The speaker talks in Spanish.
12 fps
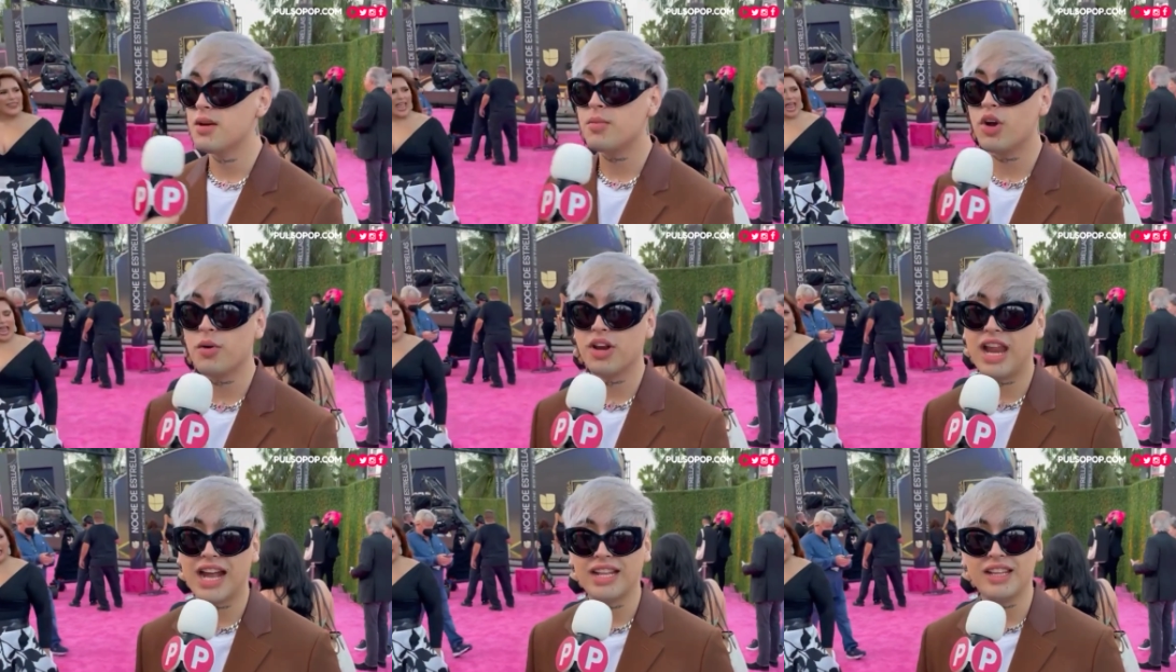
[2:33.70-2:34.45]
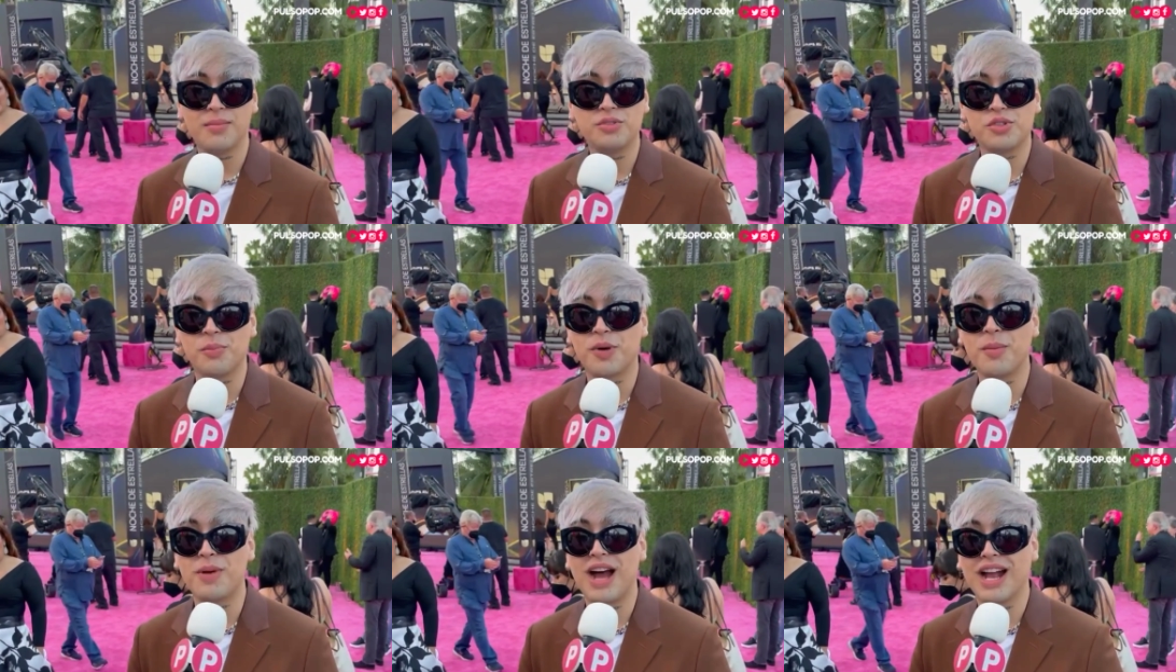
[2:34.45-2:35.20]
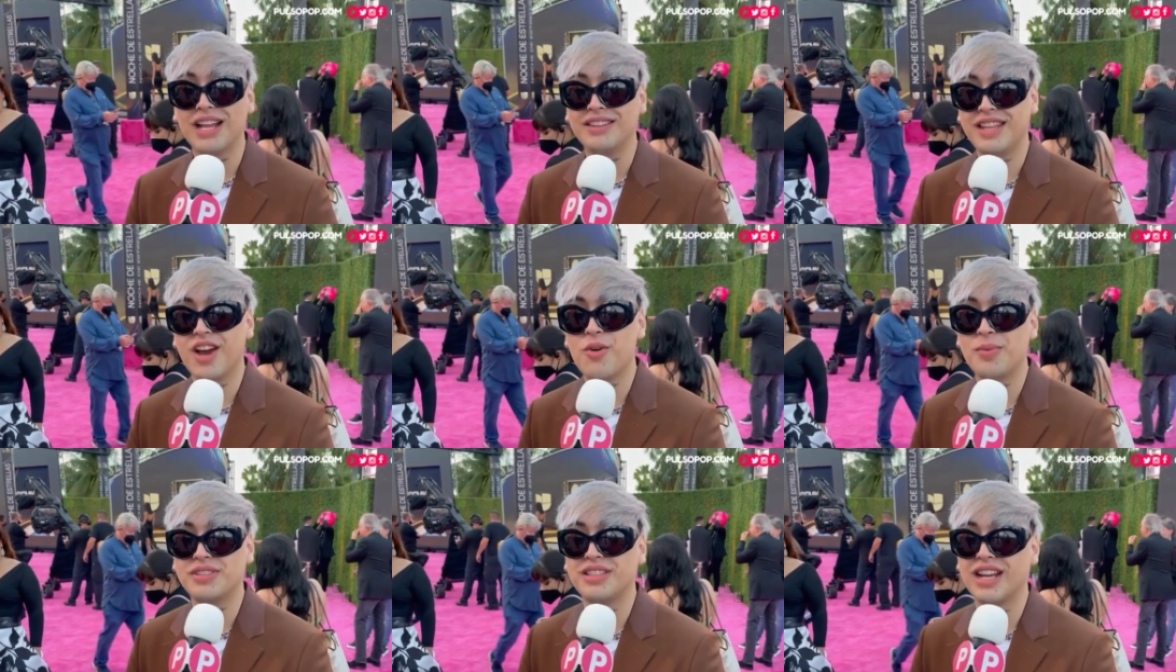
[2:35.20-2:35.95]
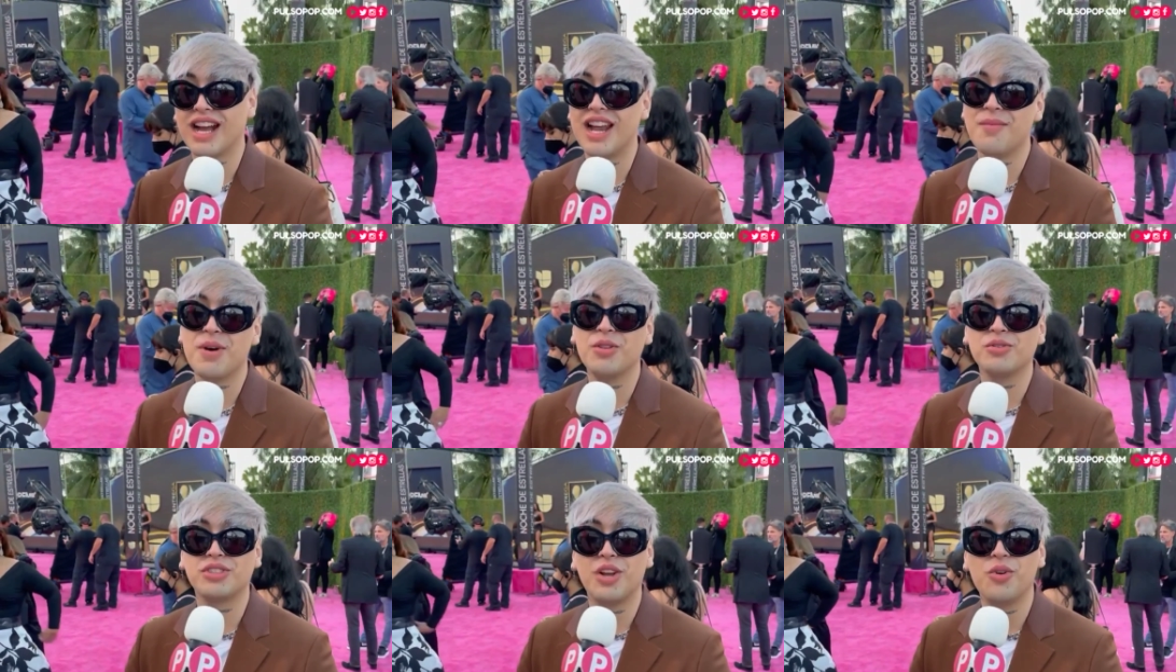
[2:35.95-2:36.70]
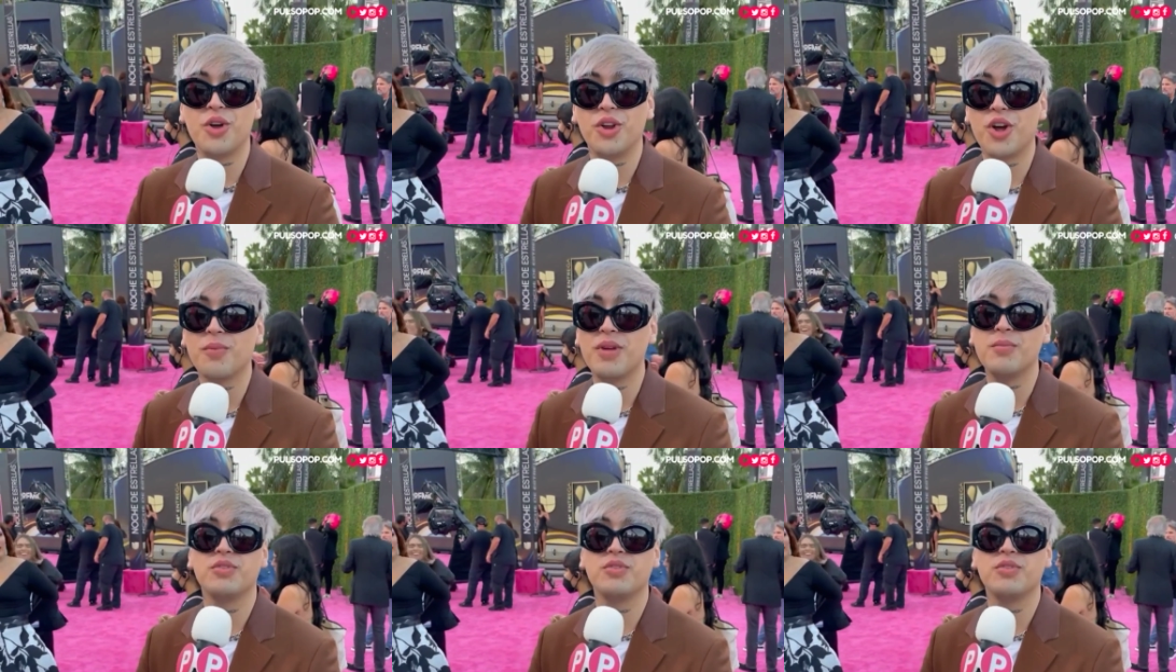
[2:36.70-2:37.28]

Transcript: Bueno, la gente de Pulso Pop, acá Tiago Pesetacales, les mando un saludo enorme.